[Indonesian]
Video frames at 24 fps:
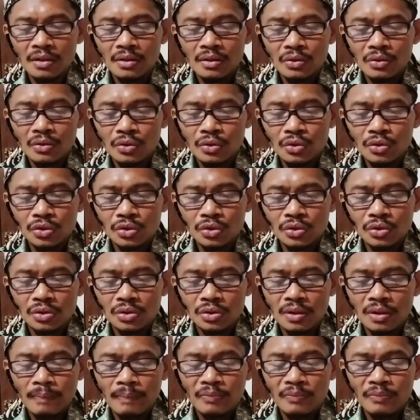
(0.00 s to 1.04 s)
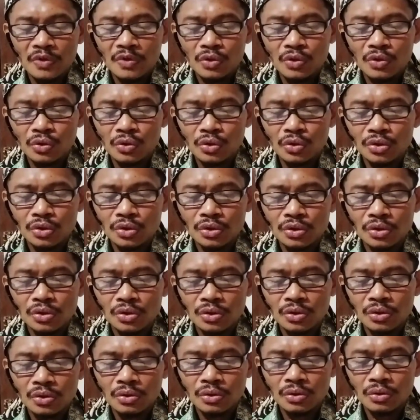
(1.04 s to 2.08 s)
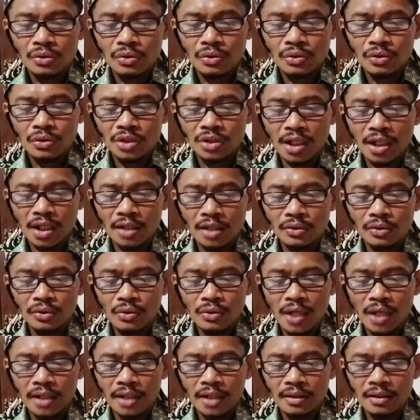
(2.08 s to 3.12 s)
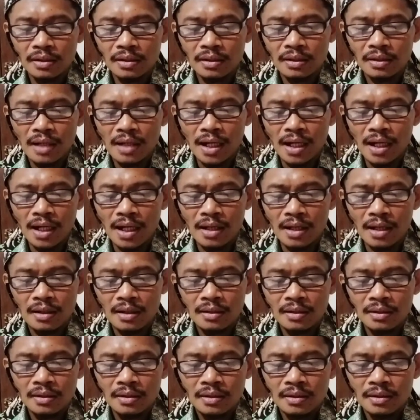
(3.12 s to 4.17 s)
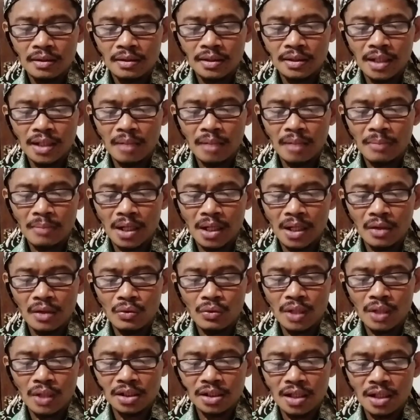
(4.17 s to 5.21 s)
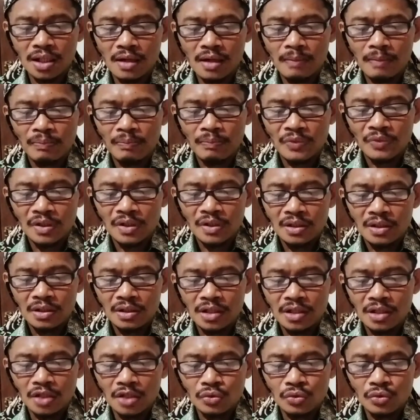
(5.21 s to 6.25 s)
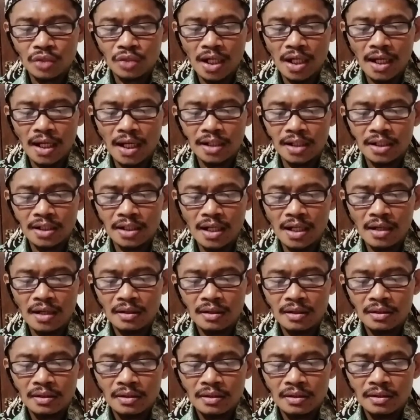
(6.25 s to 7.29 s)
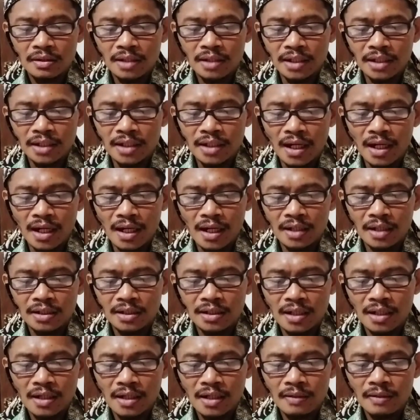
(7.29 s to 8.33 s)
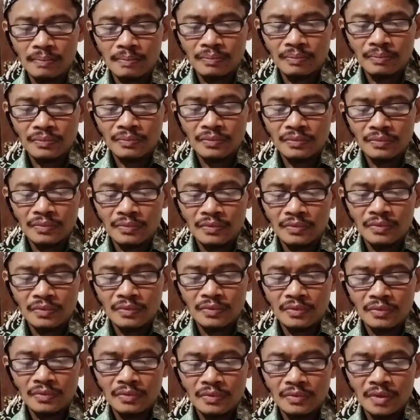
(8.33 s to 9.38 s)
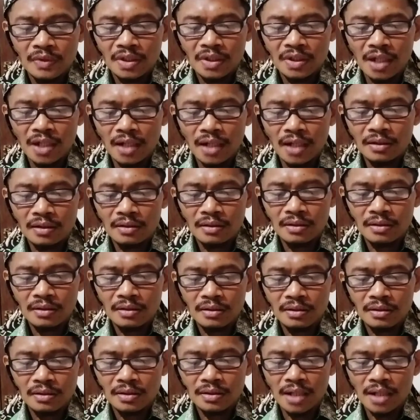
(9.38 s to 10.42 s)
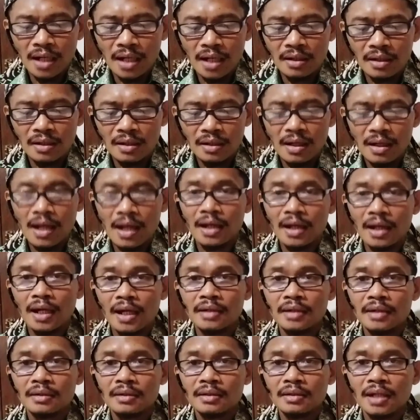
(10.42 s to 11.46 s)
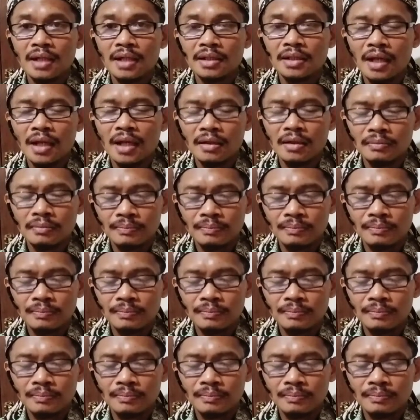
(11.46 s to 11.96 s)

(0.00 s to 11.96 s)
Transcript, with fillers: kudus kudus kuduslah Tuhan Allah yang maha kuasa yang sudah ada dan yang ada dan yang akan datang